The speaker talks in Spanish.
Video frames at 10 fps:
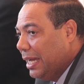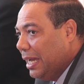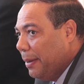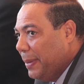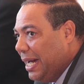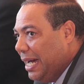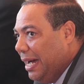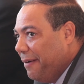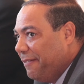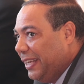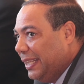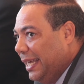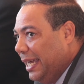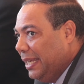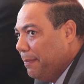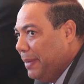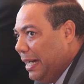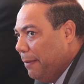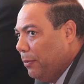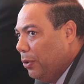que va a afectar y
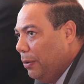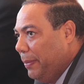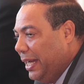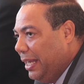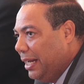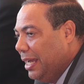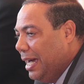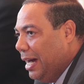va a volver